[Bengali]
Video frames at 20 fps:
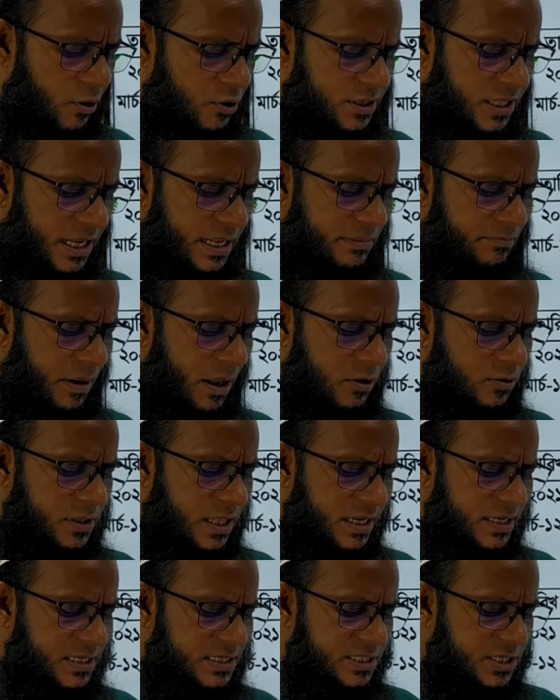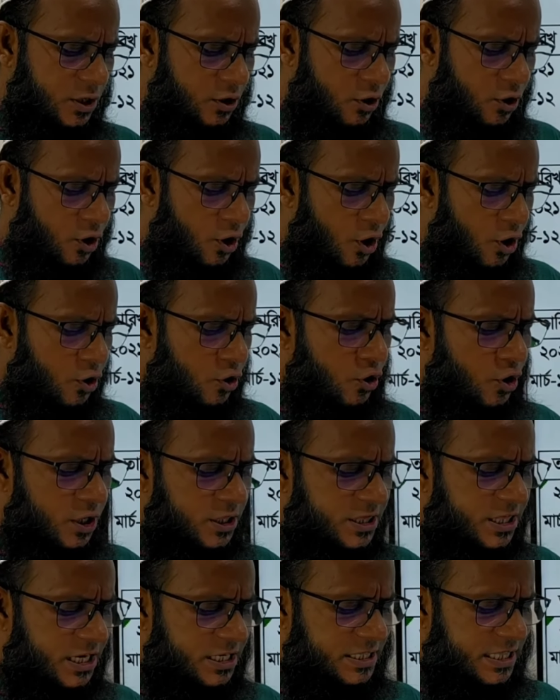বারো তারিখ বারো তারিখে ছিল
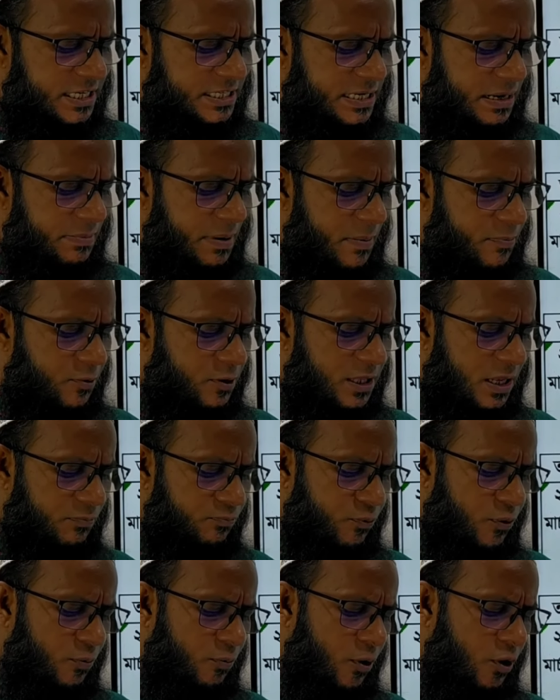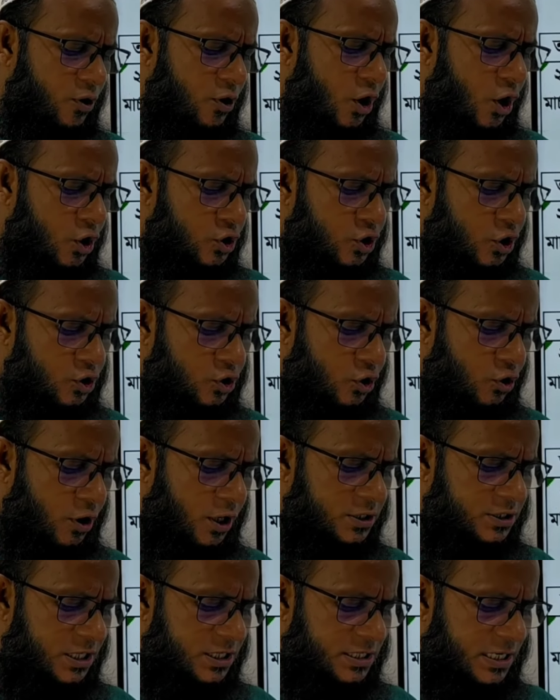খরিদ্দারদের সেবা প্রদান পূর্বক
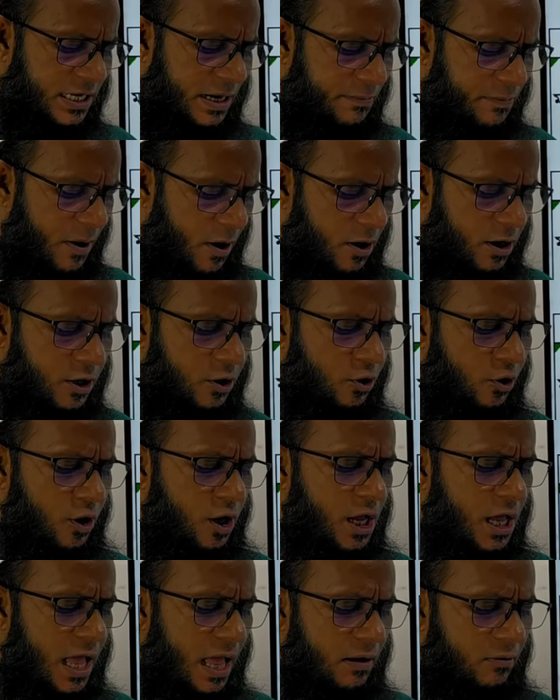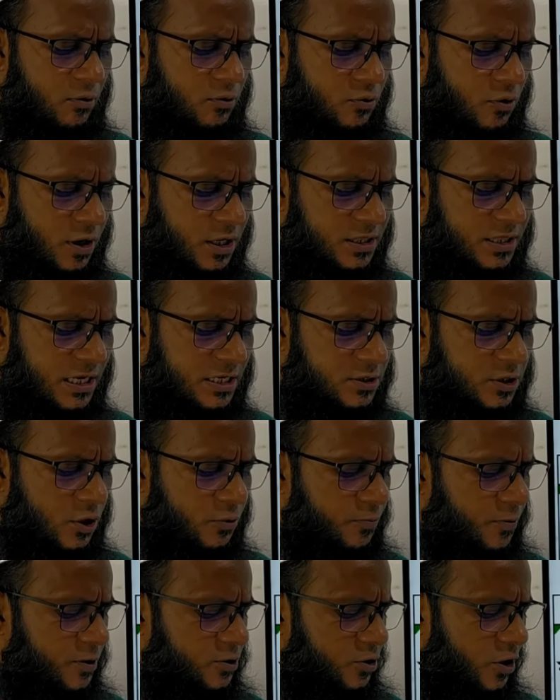সতেরো হাজার টাকা পাওয়া গেল এবং
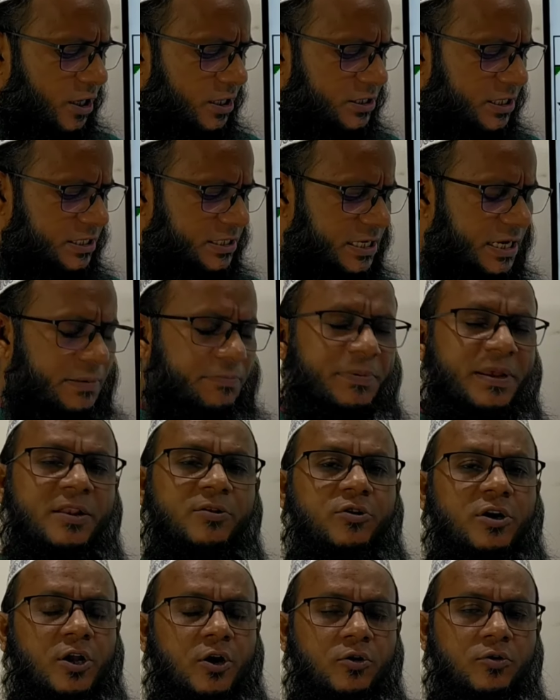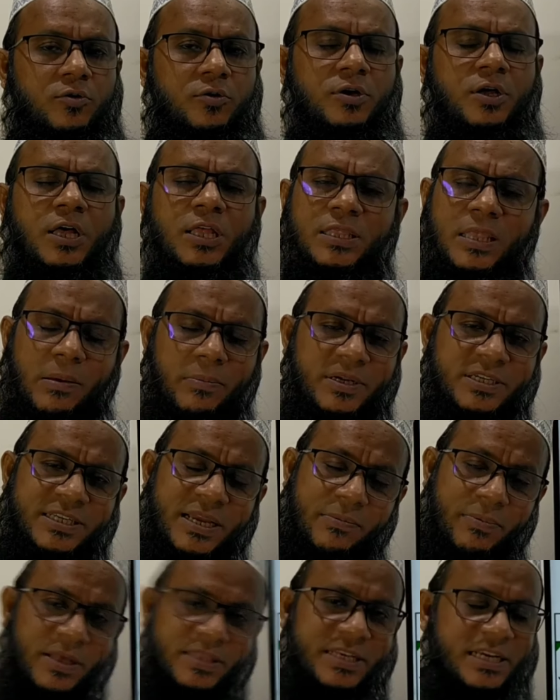খরিদ্দারদের উপর ছয় হাজার টাকা বিল করা হলো
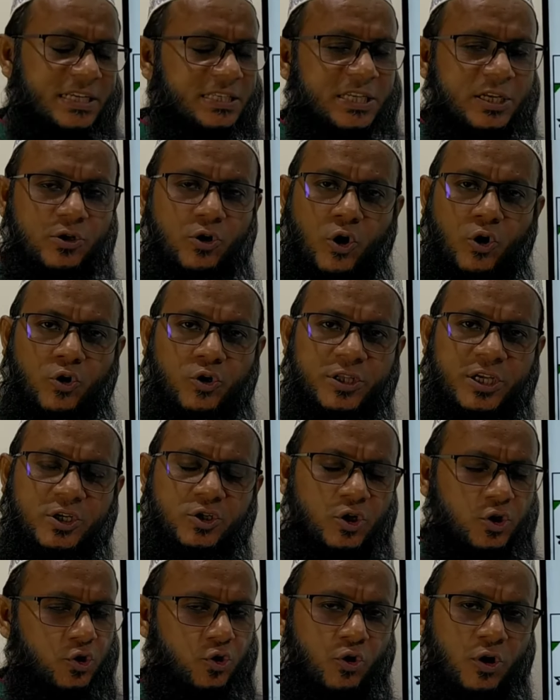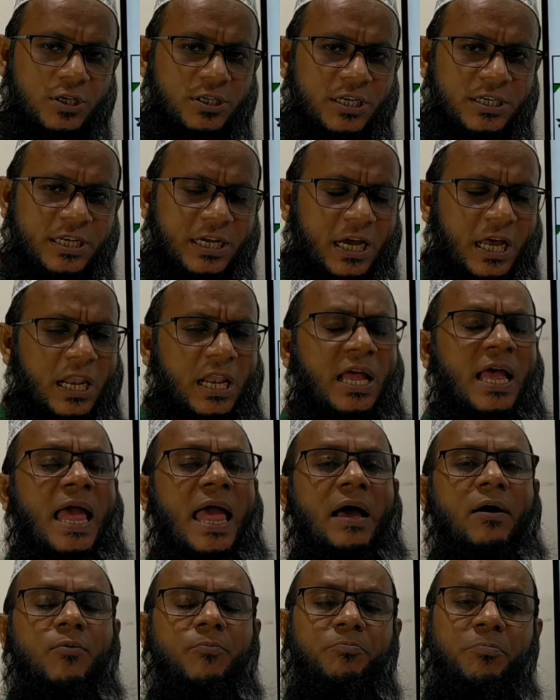আমি সেবা দিয়েছি নগদে সতেরো হাজার টাকা
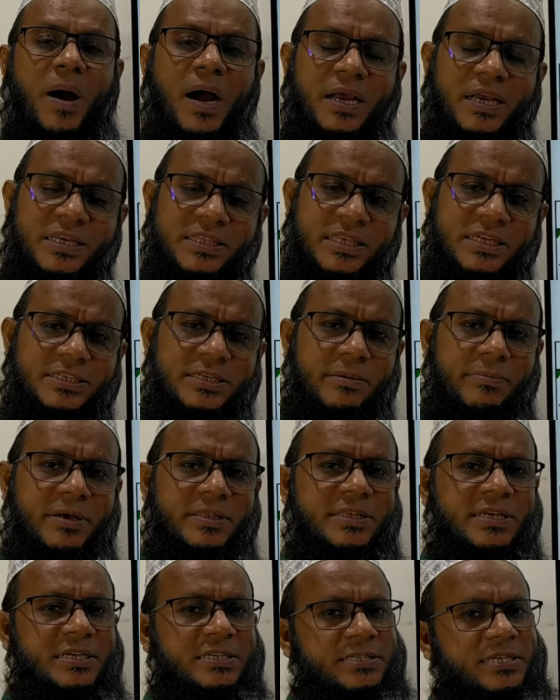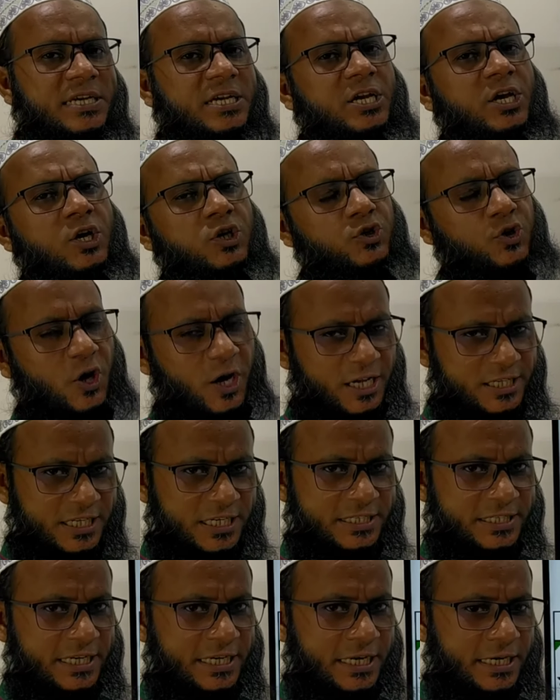এবং বাকিতে সেবা দিয়েছি ছয়
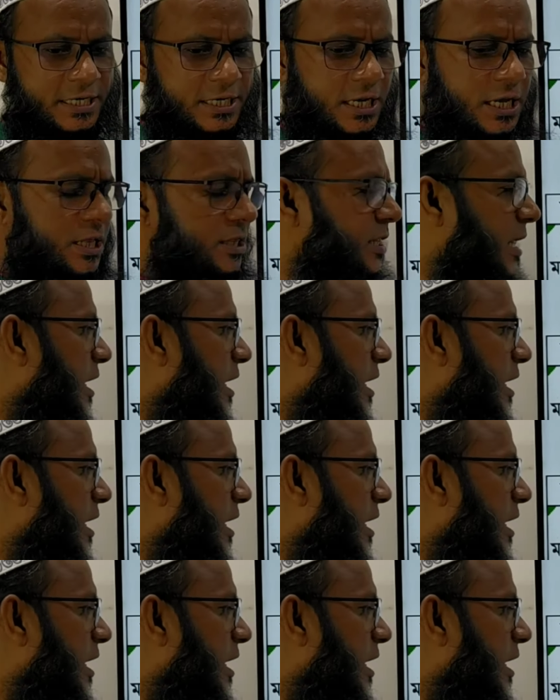হাজার টাকা